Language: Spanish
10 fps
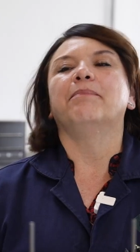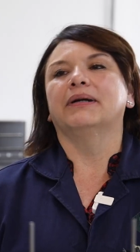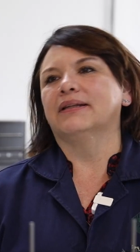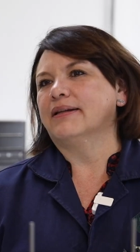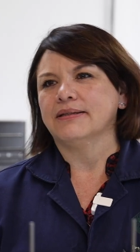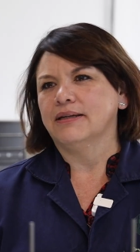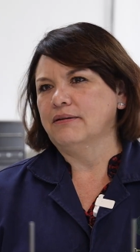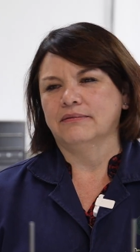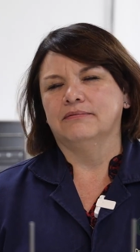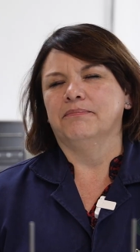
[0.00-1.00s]
A partir de
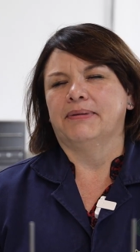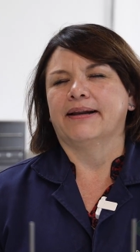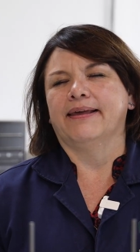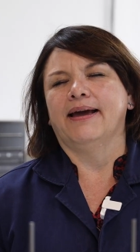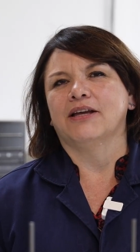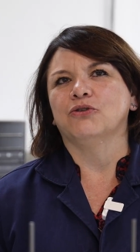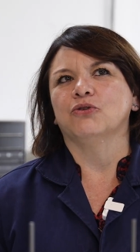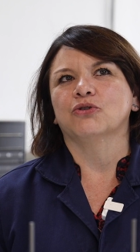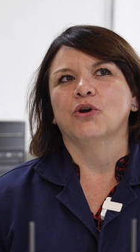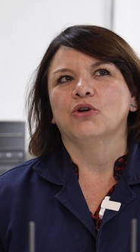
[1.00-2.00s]
hace un par de
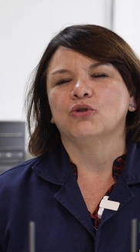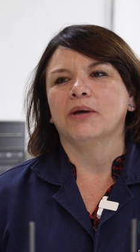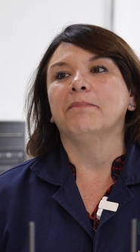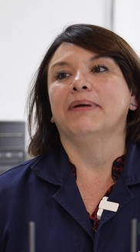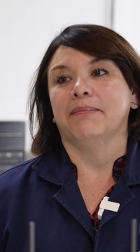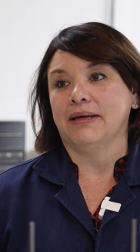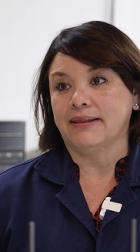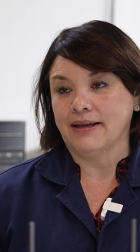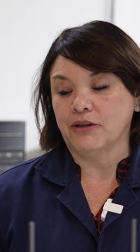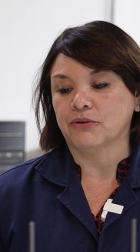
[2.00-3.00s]
años yo he
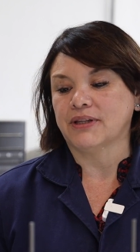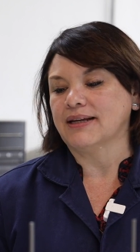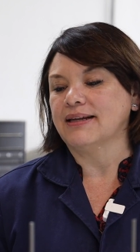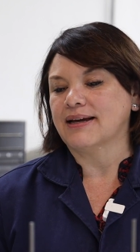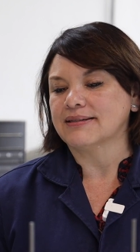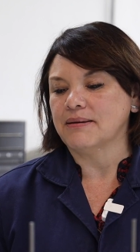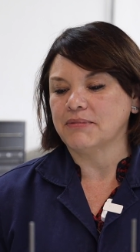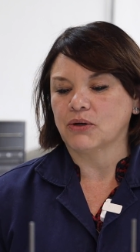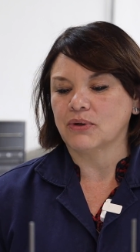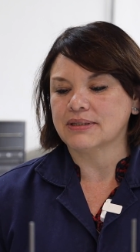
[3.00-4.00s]
implementado técnicas a
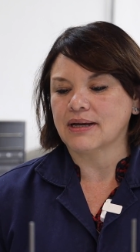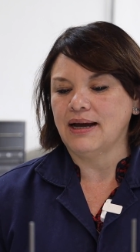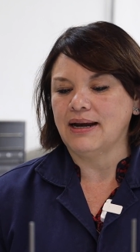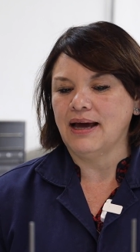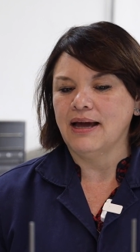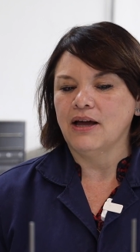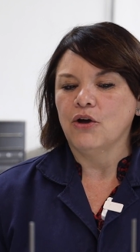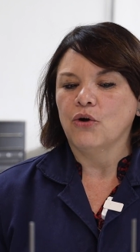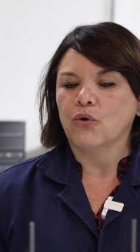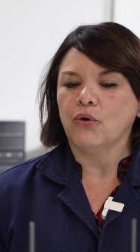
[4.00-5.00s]
microescala
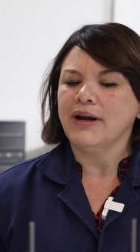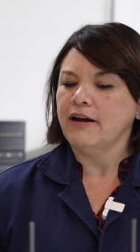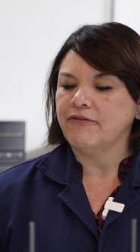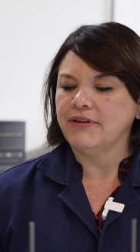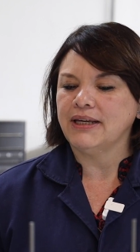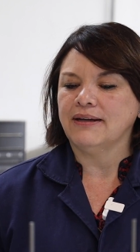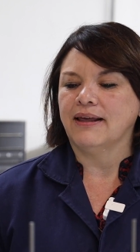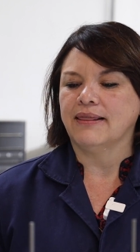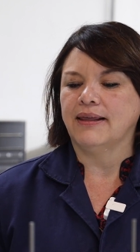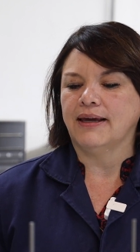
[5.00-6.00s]
con el
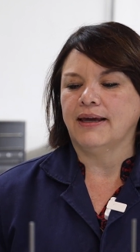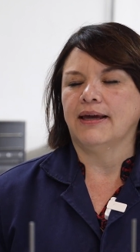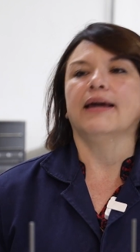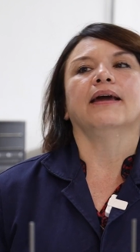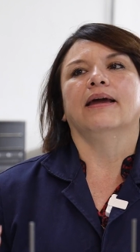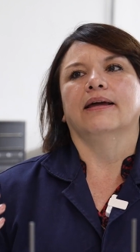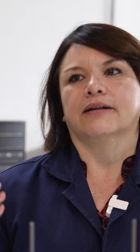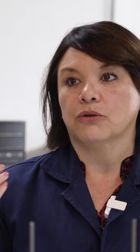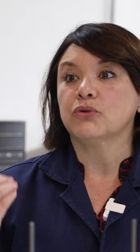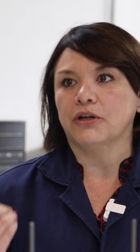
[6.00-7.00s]
fin de
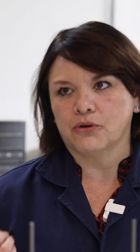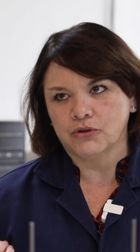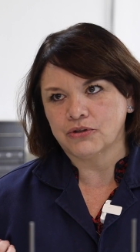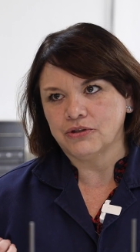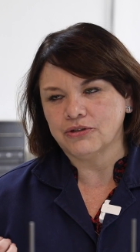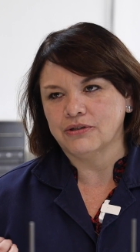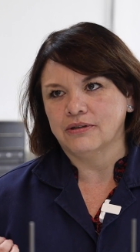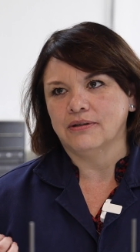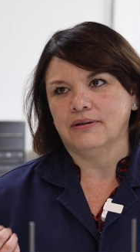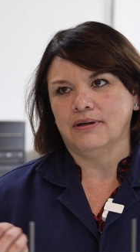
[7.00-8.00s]
reducir costos,
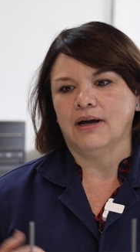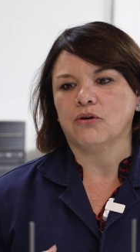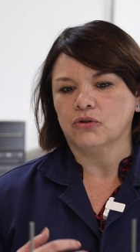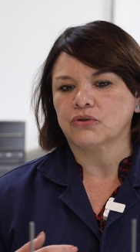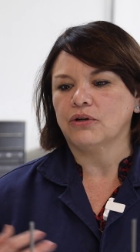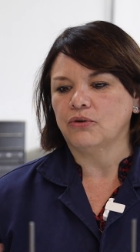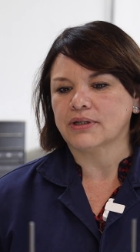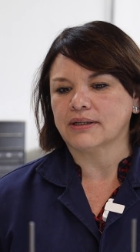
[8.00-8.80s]
ajá, costo de los